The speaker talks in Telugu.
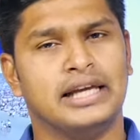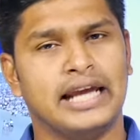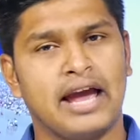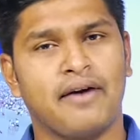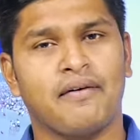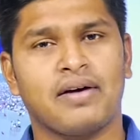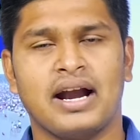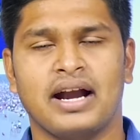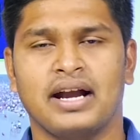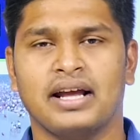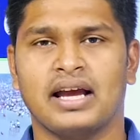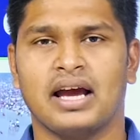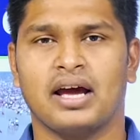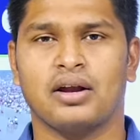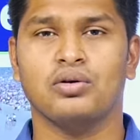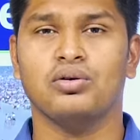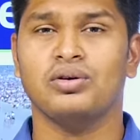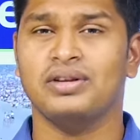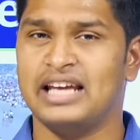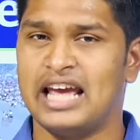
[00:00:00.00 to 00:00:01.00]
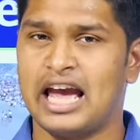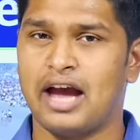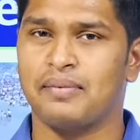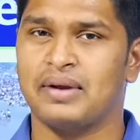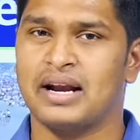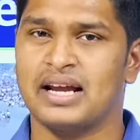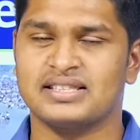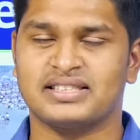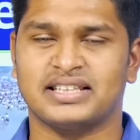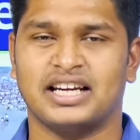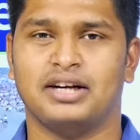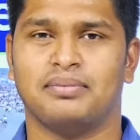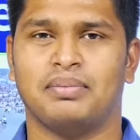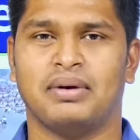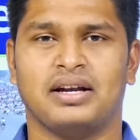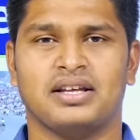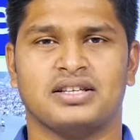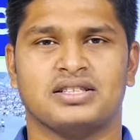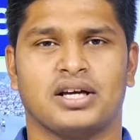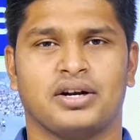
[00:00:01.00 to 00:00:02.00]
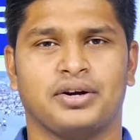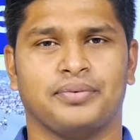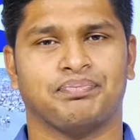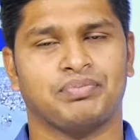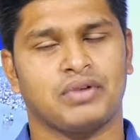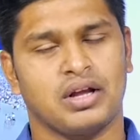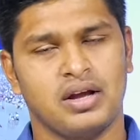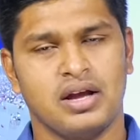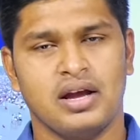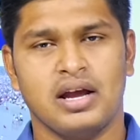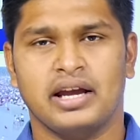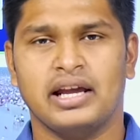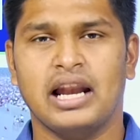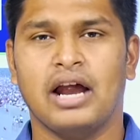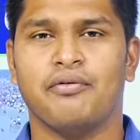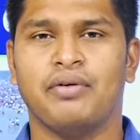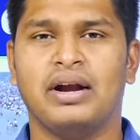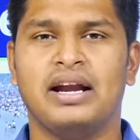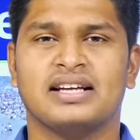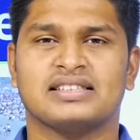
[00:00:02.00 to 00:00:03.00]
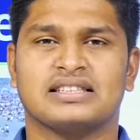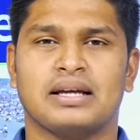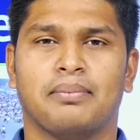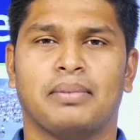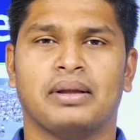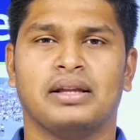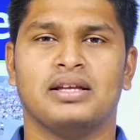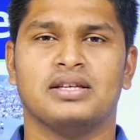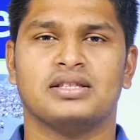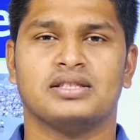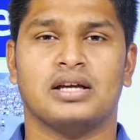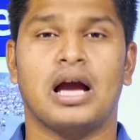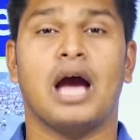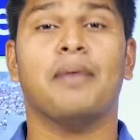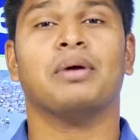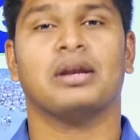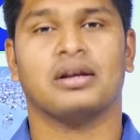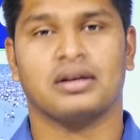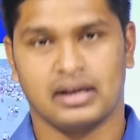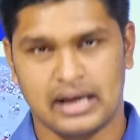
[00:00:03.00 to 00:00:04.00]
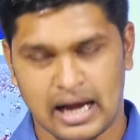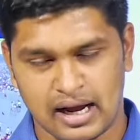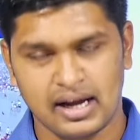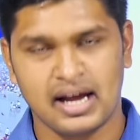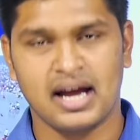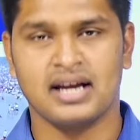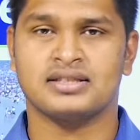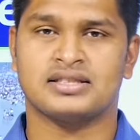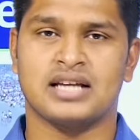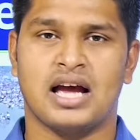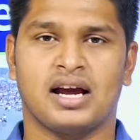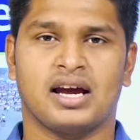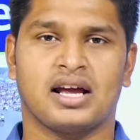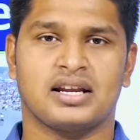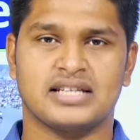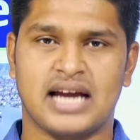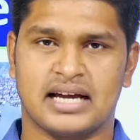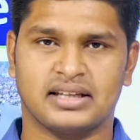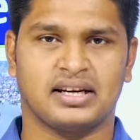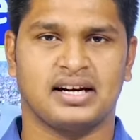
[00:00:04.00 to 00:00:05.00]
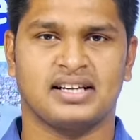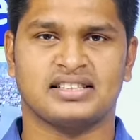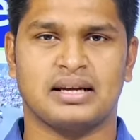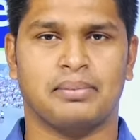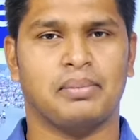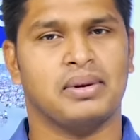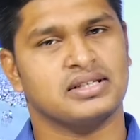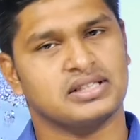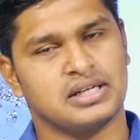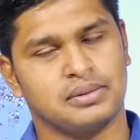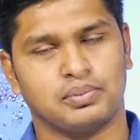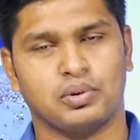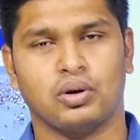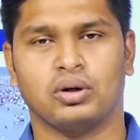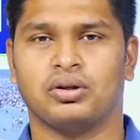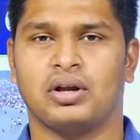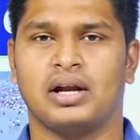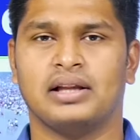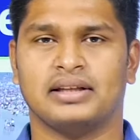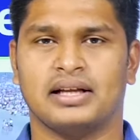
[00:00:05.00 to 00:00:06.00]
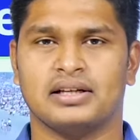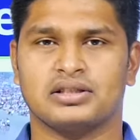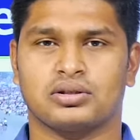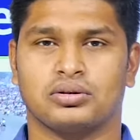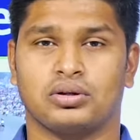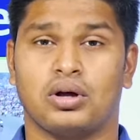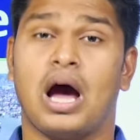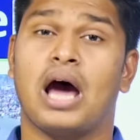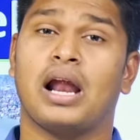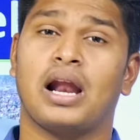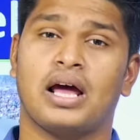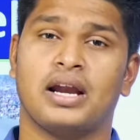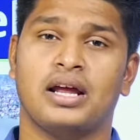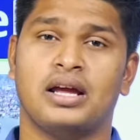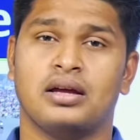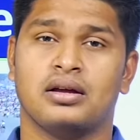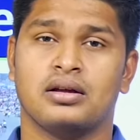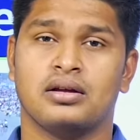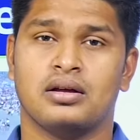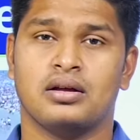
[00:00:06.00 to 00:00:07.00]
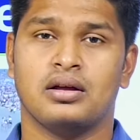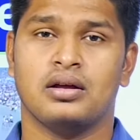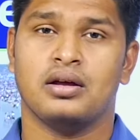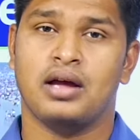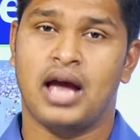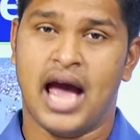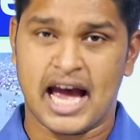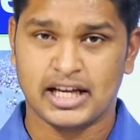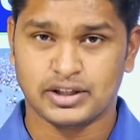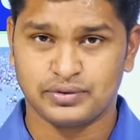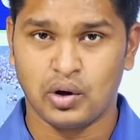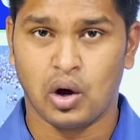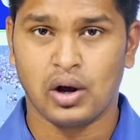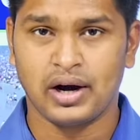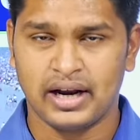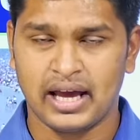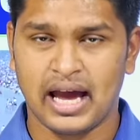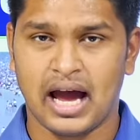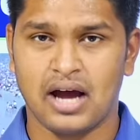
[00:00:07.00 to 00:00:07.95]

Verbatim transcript: ఏమని అడిగారు ఏమని స్టేట్మెంట్ ఇచ్చారు ఇలా వీటికి సంబంధించి ఐ మీన్ గంగా సాగర్ జాతరకి సంబంధించిన పూర్తి వివరాలు తెలుసుకుందాం అలానే యాజ్ వీ ఆల్రెడీ